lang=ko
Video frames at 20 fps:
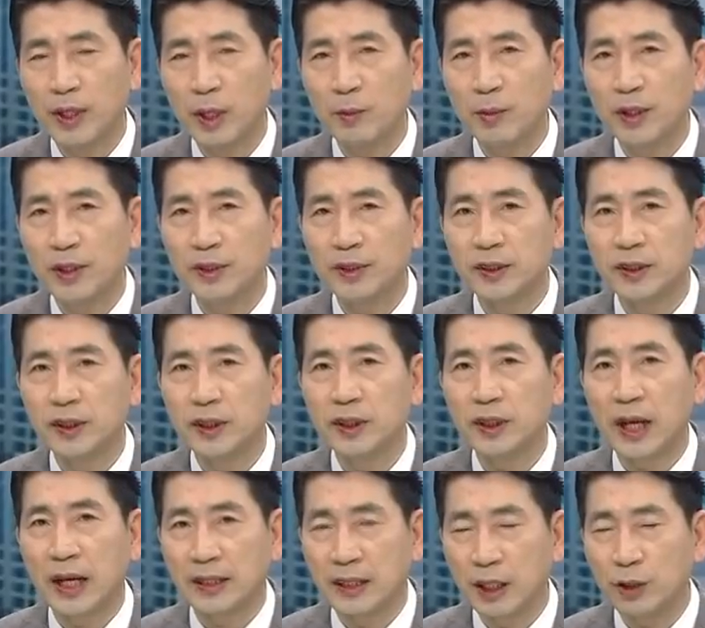
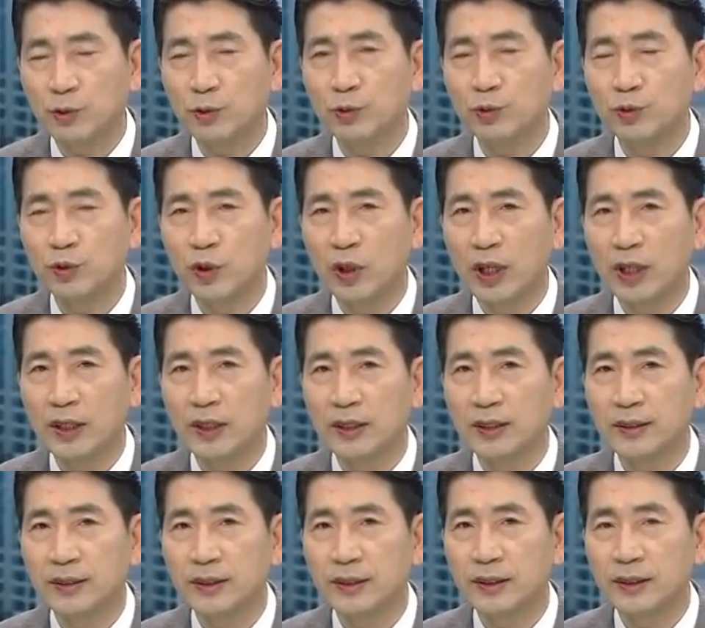되면서 가장 중요한
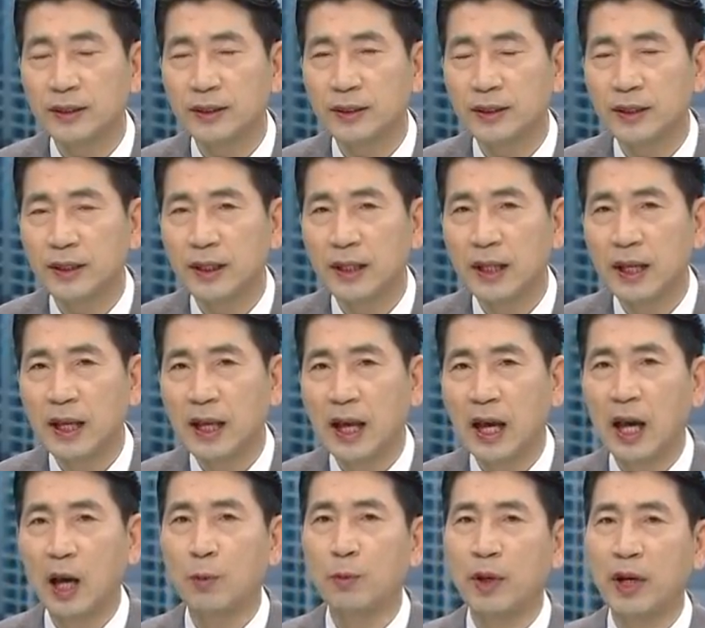것은
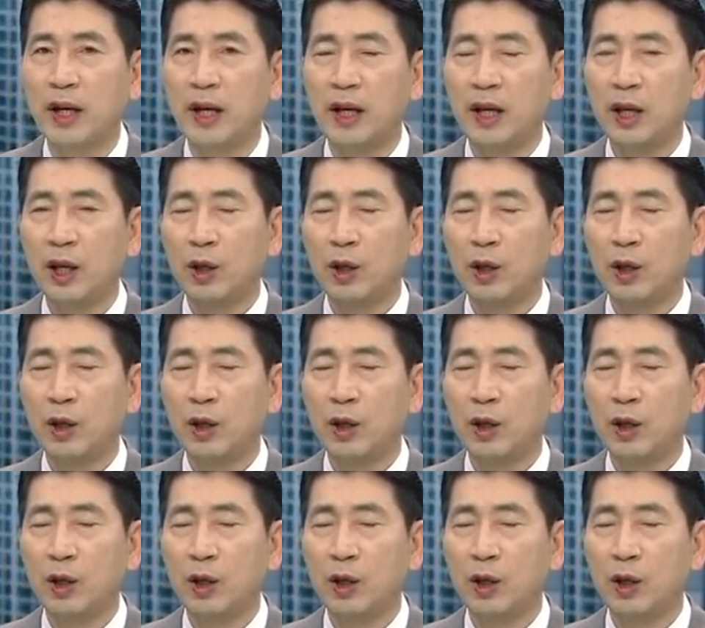아마